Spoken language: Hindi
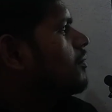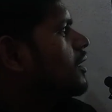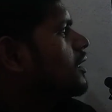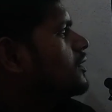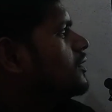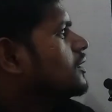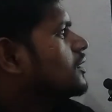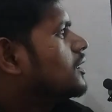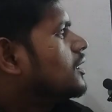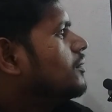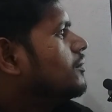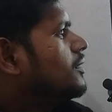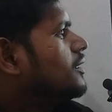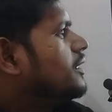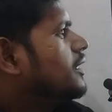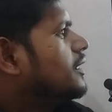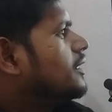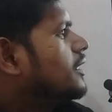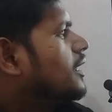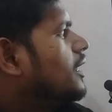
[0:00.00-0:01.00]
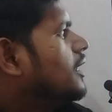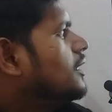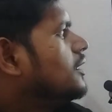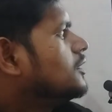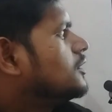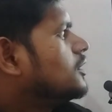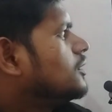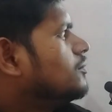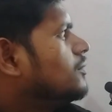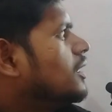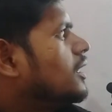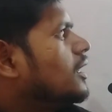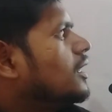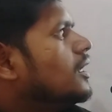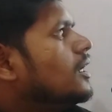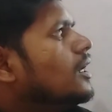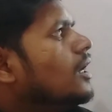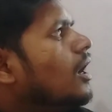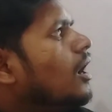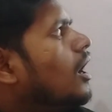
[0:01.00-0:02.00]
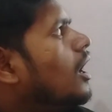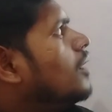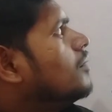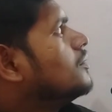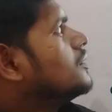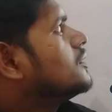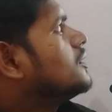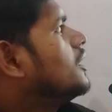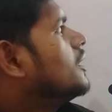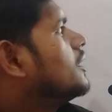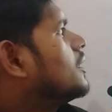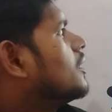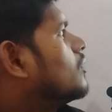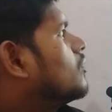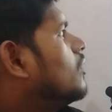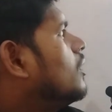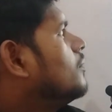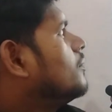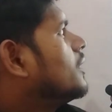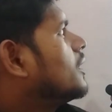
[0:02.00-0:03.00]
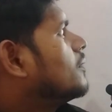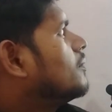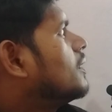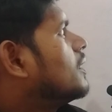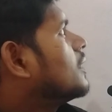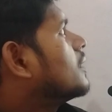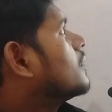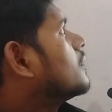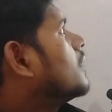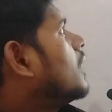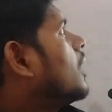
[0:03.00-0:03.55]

हमारा जितना भी डेटा है इसी में है अब इस डेटा को हम एक बार एक